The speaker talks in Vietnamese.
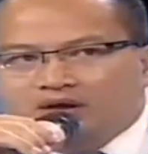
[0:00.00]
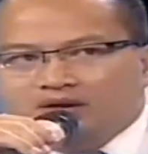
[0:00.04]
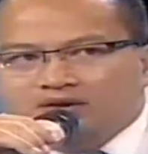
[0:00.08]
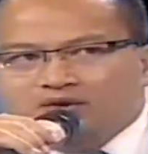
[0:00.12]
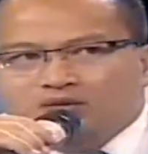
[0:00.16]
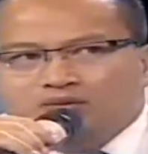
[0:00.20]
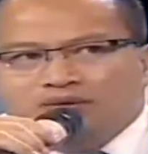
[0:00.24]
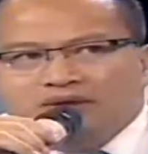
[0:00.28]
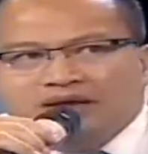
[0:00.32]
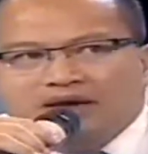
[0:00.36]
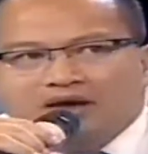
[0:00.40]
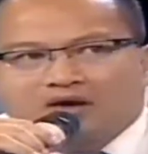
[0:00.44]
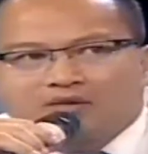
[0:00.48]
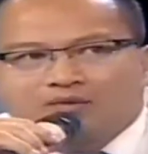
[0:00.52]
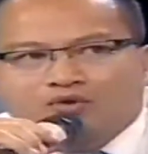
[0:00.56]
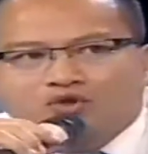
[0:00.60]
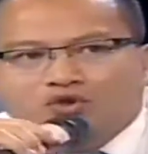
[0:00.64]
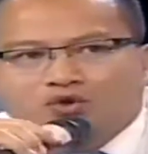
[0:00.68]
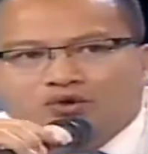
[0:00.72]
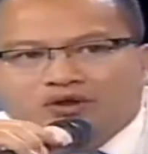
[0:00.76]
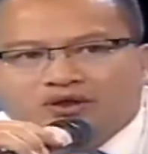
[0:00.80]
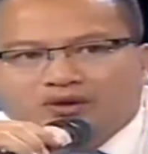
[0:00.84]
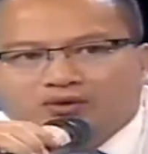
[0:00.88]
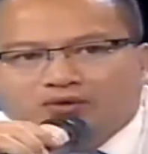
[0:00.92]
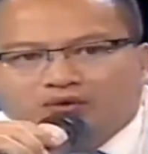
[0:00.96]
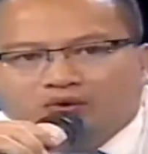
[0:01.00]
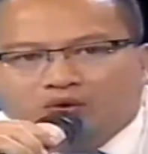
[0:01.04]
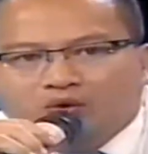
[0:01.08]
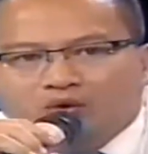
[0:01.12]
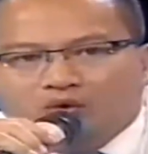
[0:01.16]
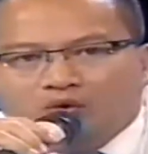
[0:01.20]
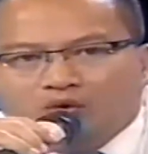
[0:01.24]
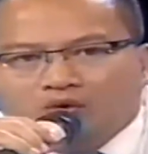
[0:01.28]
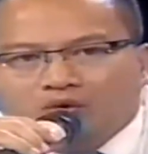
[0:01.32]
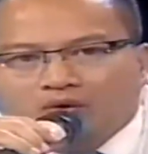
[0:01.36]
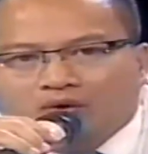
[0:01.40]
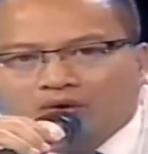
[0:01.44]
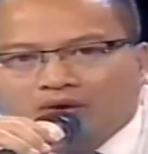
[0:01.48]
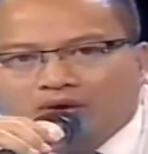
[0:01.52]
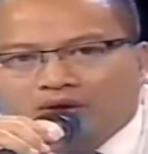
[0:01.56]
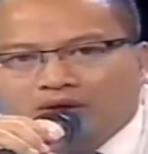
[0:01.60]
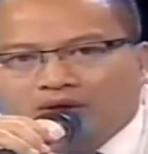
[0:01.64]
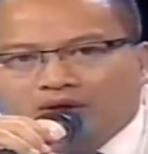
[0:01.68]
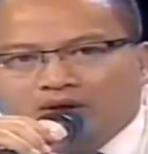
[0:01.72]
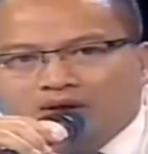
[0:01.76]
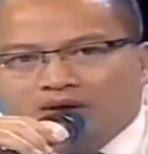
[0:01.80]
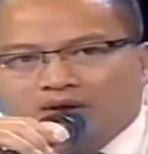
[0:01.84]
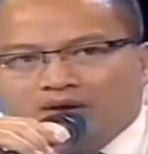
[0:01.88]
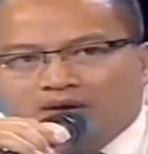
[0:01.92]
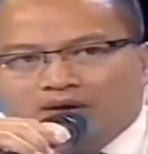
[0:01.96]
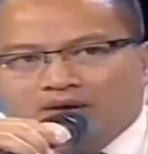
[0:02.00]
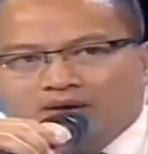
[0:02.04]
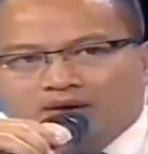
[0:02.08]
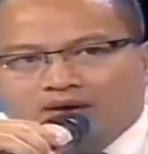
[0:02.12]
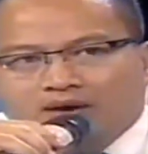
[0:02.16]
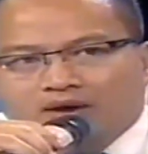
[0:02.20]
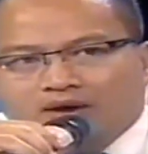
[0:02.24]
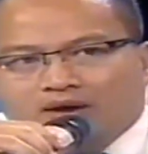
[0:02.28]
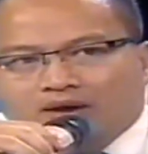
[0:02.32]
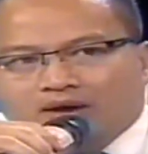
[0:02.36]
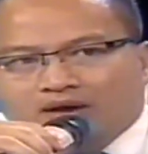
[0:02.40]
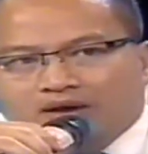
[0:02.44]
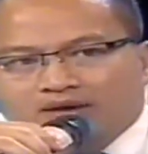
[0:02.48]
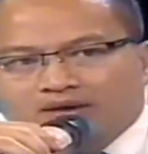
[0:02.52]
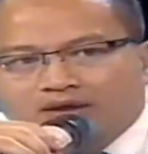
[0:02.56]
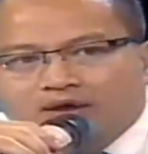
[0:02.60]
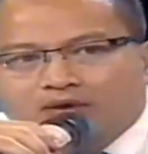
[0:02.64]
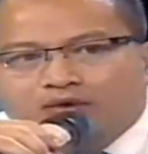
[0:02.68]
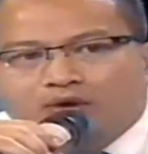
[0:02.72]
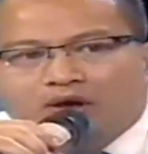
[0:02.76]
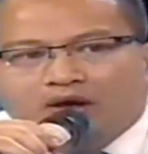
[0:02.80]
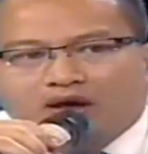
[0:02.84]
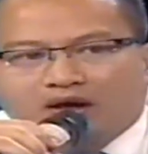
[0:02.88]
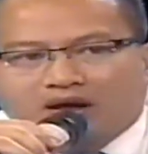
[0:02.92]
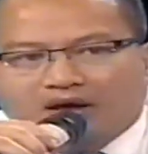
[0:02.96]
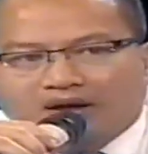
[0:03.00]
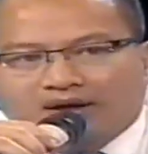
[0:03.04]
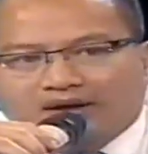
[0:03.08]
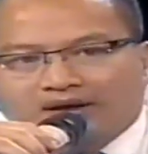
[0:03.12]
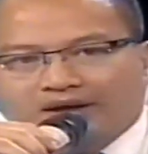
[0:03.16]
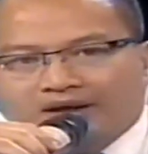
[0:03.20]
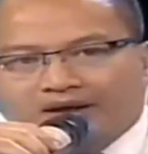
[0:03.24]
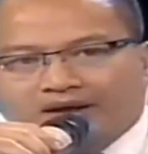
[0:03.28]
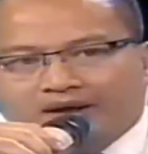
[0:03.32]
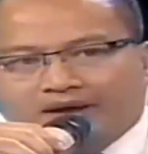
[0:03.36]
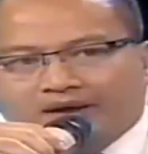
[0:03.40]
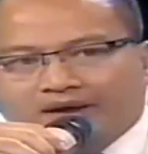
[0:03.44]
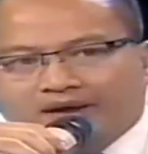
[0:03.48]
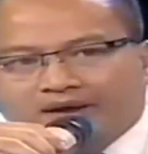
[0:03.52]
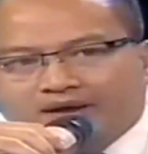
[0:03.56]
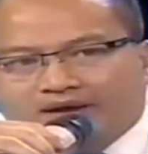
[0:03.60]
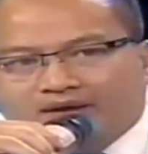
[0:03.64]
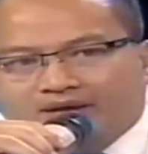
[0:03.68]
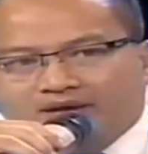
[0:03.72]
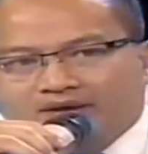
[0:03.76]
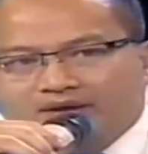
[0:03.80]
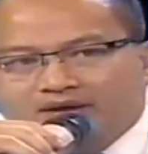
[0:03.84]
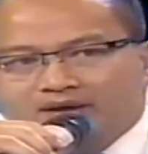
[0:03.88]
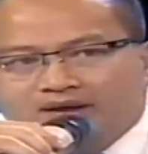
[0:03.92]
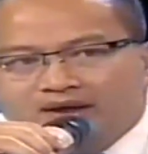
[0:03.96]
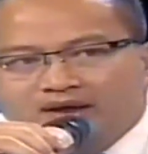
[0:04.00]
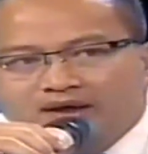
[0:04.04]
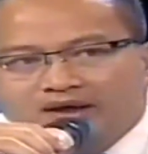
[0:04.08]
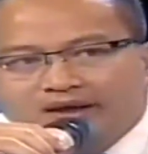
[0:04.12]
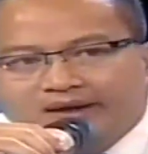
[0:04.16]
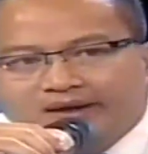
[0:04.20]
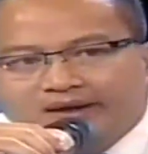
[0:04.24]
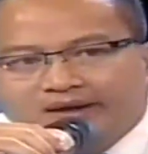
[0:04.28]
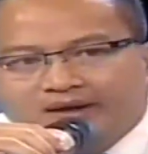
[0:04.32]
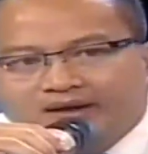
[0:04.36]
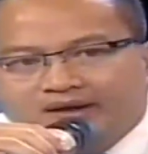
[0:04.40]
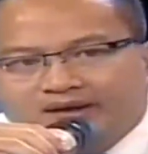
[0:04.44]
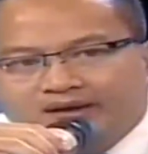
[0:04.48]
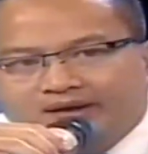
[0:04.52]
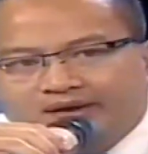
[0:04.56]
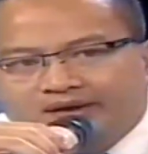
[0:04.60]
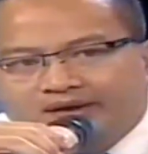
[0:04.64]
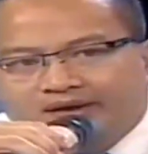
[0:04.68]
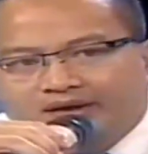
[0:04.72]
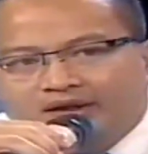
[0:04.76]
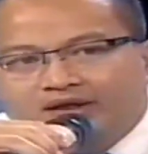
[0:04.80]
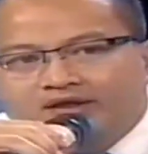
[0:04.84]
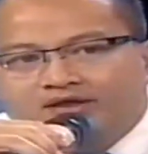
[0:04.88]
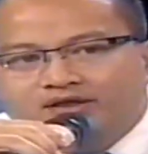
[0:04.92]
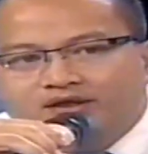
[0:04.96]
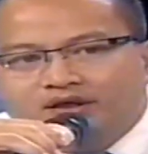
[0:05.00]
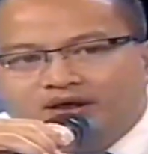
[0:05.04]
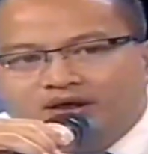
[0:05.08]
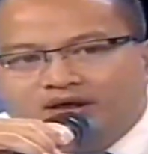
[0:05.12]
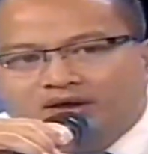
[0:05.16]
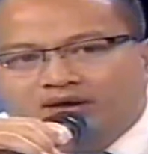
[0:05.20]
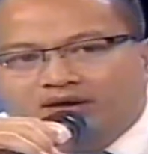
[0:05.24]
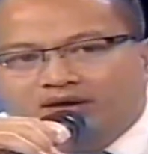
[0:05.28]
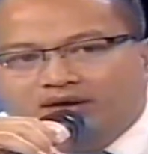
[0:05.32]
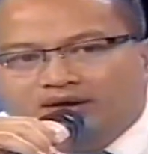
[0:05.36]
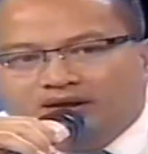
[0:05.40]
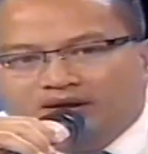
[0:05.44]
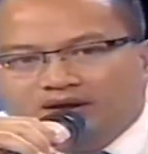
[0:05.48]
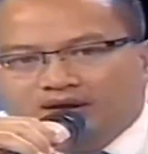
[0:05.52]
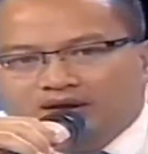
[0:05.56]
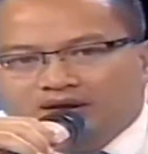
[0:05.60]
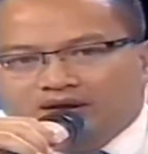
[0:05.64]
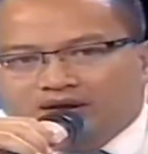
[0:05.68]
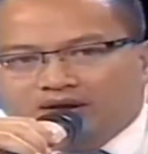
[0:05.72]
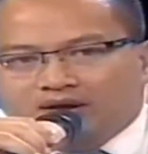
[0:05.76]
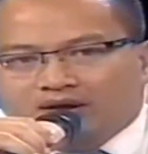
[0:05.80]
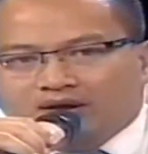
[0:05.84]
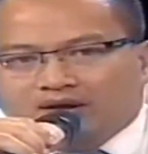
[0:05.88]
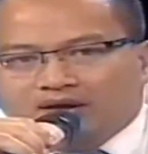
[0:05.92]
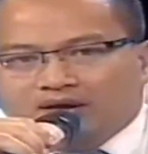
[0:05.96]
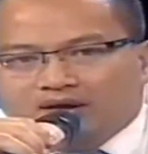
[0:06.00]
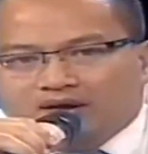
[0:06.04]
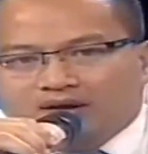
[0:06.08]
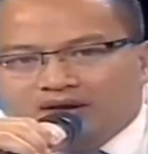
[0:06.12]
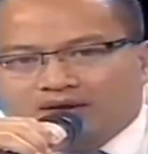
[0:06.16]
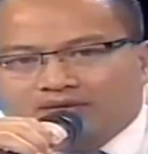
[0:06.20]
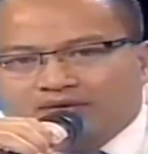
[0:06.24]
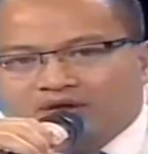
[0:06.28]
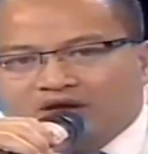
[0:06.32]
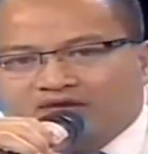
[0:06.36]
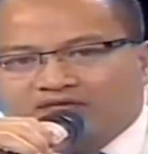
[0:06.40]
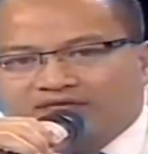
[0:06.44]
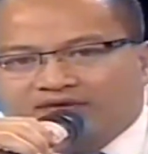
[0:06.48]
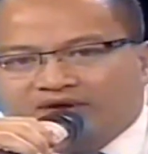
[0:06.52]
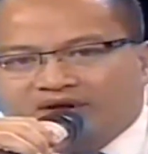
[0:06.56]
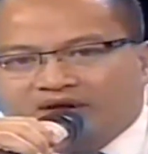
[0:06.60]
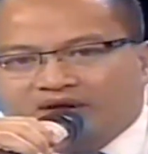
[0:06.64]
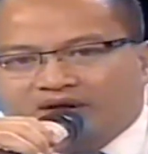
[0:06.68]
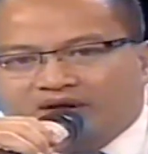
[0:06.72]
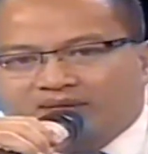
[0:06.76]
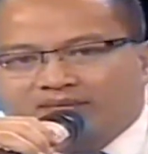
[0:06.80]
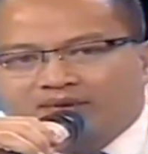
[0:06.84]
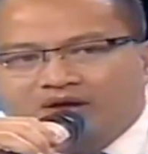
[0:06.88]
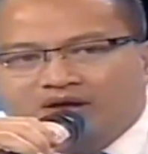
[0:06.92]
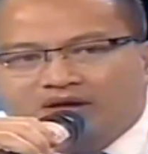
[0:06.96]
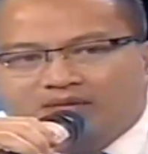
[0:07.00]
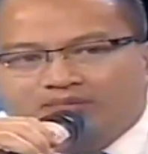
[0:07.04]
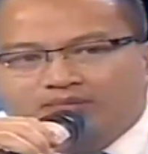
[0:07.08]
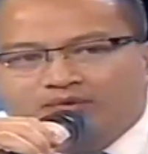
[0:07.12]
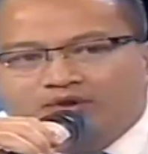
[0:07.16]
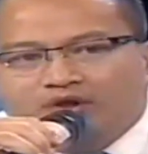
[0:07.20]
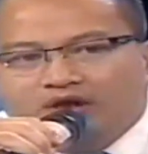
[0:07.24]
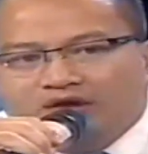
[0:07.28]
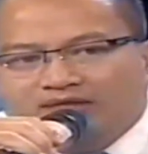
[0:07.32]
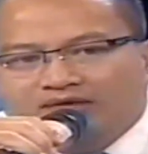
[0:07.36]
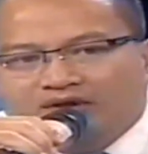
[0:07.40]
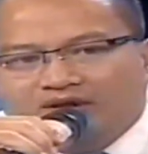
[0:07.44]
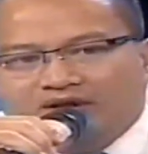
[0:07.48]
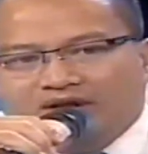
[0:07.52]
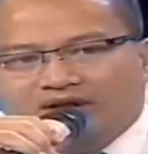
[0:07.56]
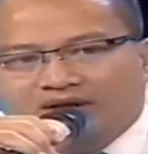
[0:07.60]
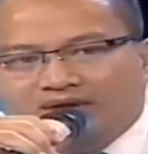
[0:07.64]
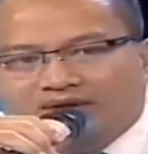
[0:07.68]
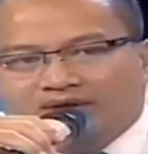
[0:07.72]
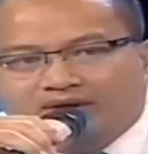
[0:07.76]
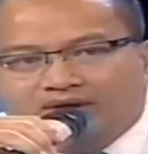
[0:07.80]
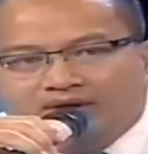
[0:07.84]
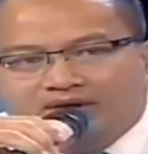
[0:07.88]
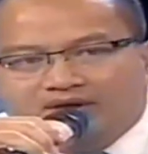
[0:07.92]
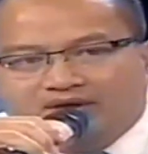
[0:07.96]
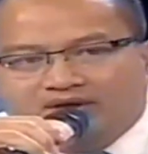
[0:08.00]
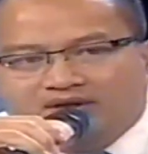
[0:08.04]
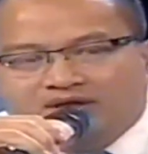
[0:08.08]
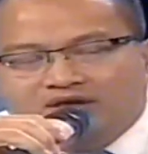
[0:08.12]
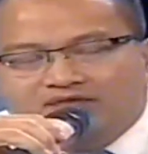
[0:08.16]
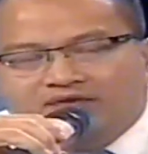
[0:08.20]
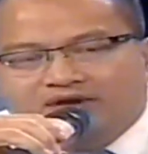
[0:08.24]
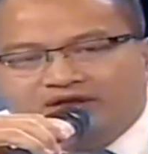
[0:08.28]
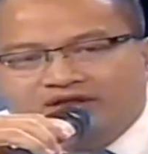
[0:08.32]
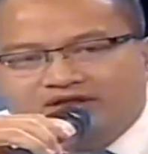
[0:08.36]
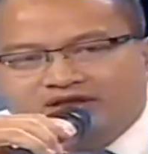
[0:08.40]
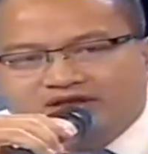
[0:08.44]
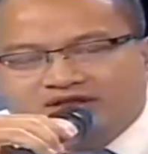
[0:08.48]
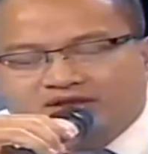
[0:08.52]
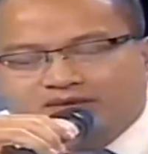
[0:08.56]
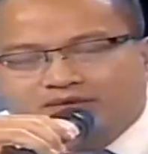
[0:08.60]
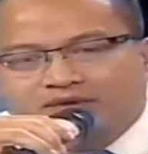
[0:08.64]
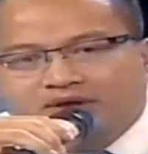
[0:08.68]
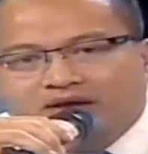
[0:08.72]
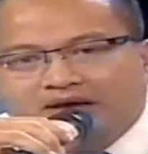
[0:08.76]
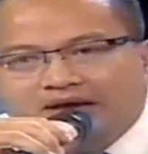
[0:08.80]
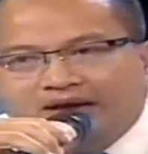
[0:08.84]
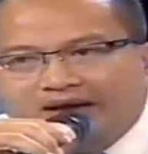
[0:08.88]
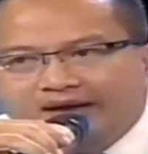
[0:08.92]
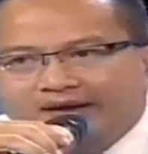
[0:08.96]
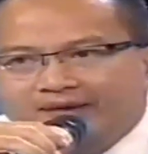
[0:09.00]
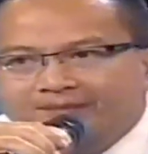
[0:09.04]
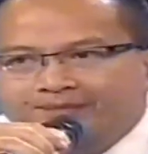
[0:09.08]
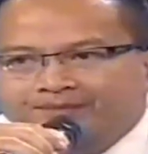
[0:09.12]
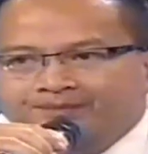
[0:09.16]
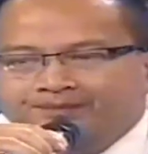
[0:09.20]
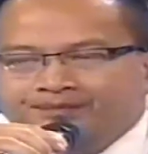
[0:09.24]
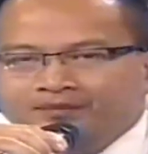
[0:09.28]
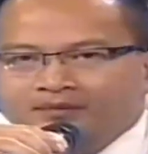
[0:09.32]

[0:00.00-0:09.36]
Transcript: Chúng ta có một số cái yếu tố rất là thuận lợi để nhìn thấy là cái thị trường đào tạo về mỹ thuật đa phương tiện còn rất là phát triển trong tương lai.